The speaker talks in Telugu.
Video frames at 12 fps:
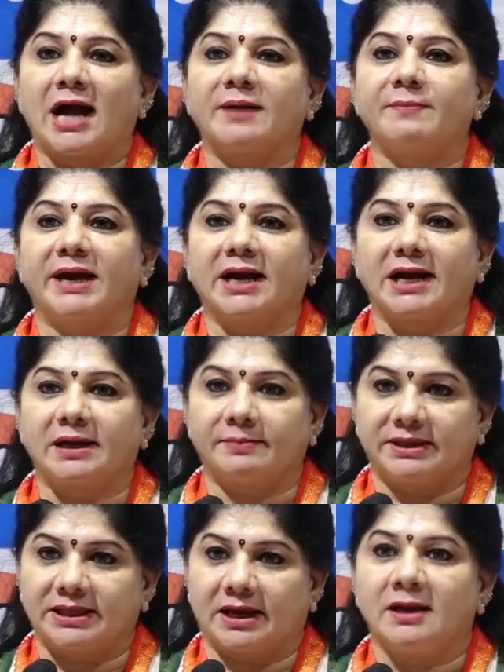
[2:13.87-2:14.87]
ఆగమేఘాల
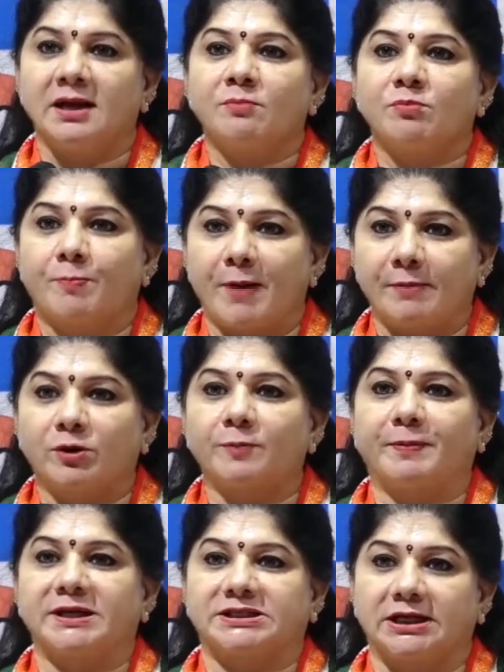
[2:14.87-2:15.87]
మీద ముప్పై మూడు
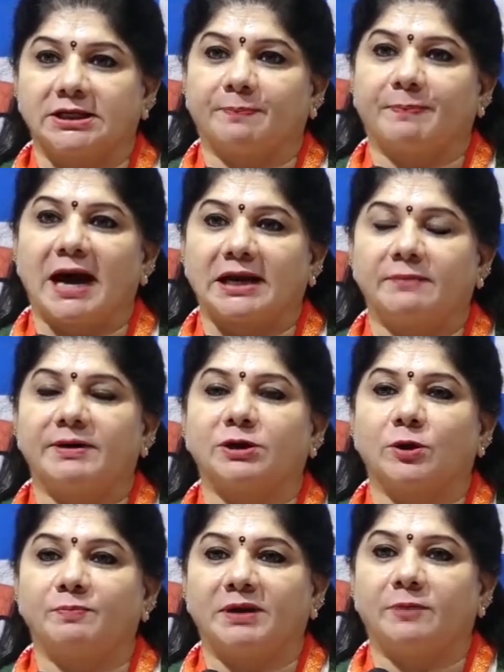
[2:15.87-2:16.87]
పర్సెంట్
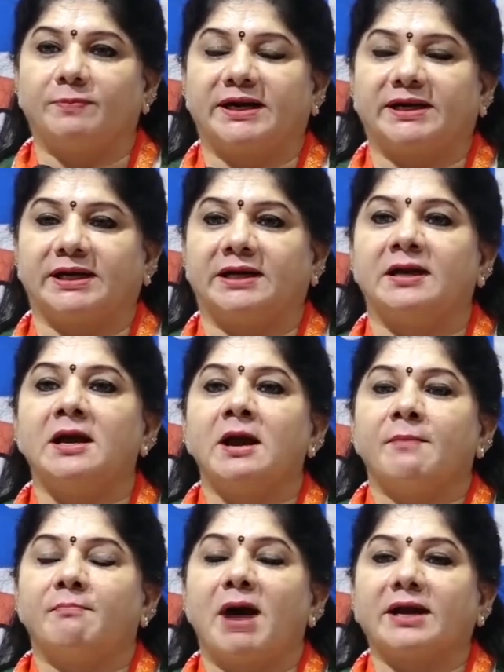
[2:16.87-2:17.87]
పార్లమెంట్లో బిల్లు పెట్టి
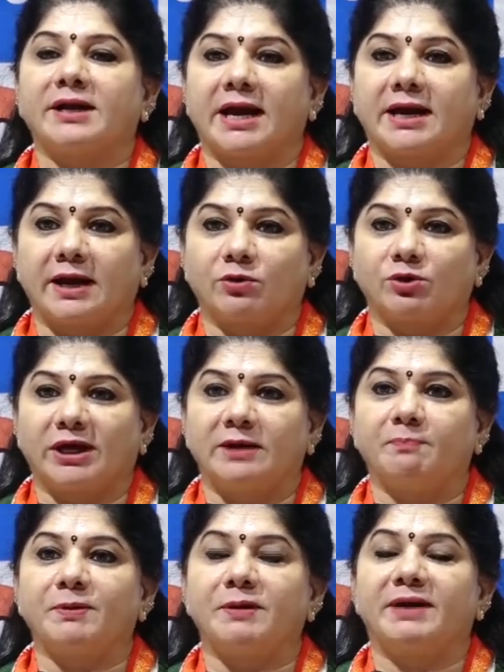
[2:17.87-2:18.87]
మాకు ఎక్కడ కూడా
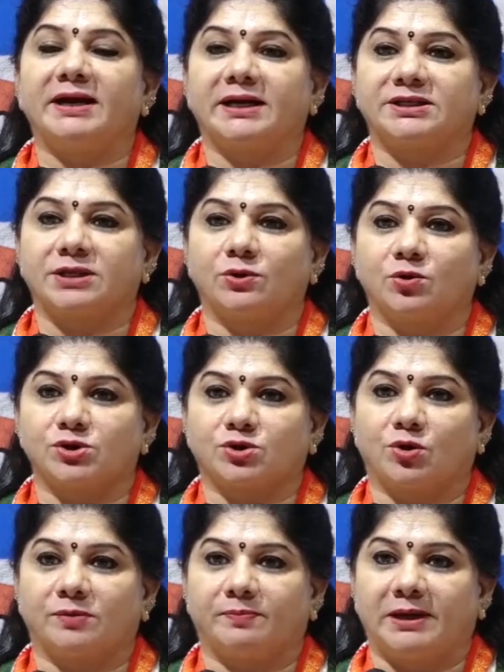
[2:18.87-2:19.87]
ఇంప్లిమెంటేషన్
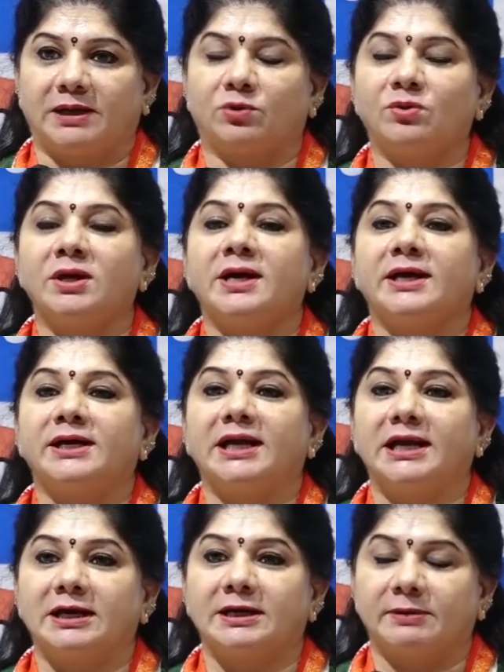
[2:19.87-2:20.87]
నోచుకొని బిల్లు
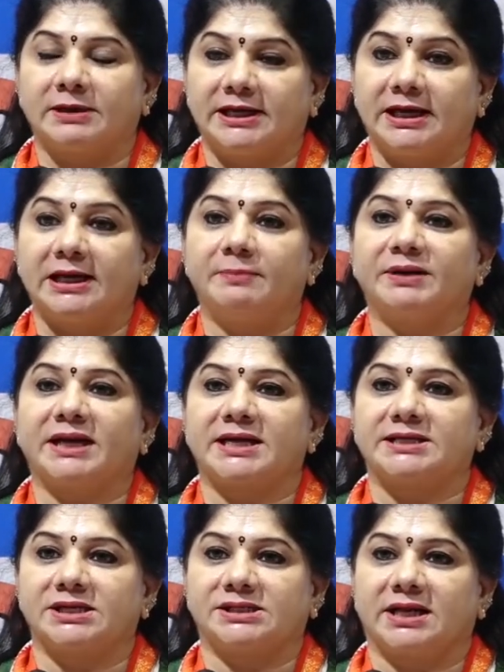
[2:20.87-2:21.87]
డీలి
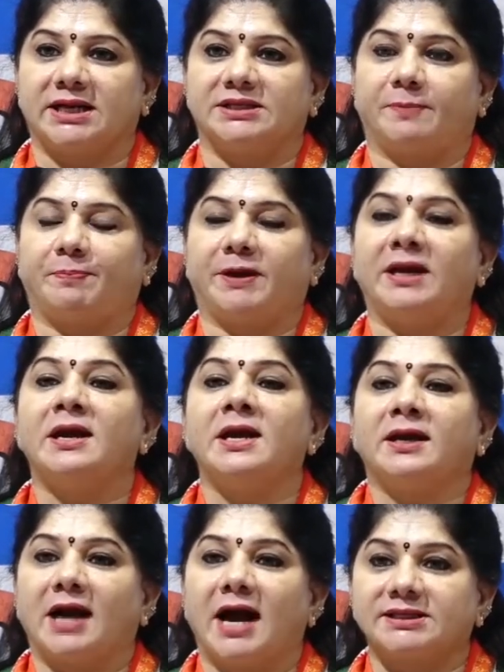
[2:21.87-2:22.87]
డీలిమిటైజేషన్ అని చెప్పి
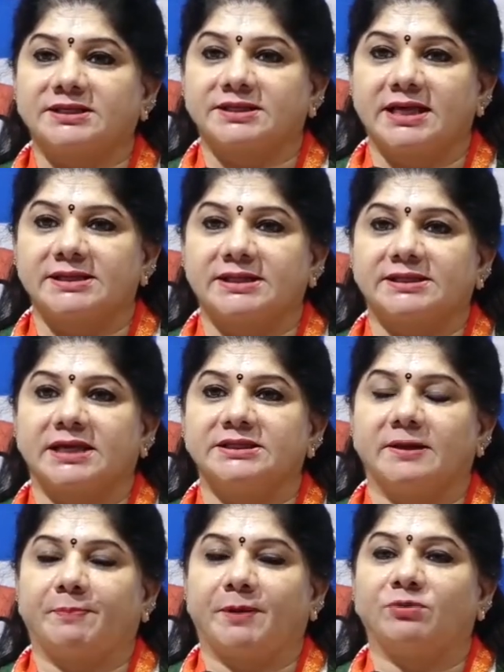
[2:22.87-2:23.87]
కాస్ట్ సెన్సెస్
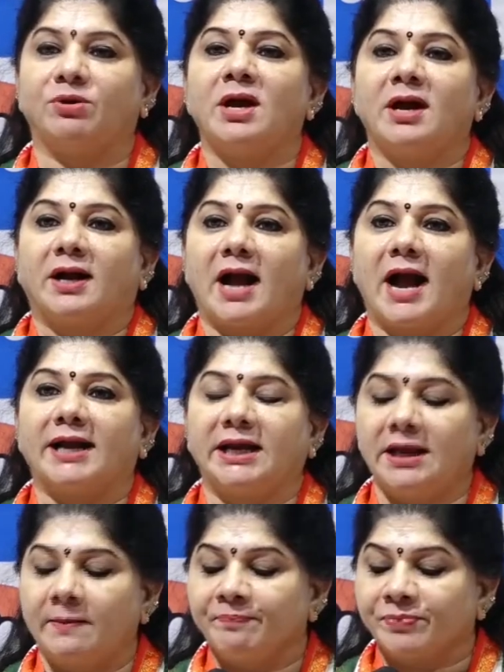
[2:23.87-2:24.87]
అని చెప్పారు
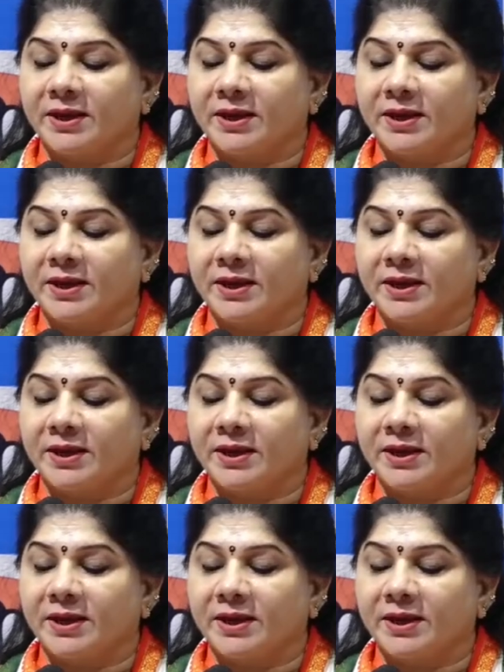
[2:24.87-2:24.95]
కానీ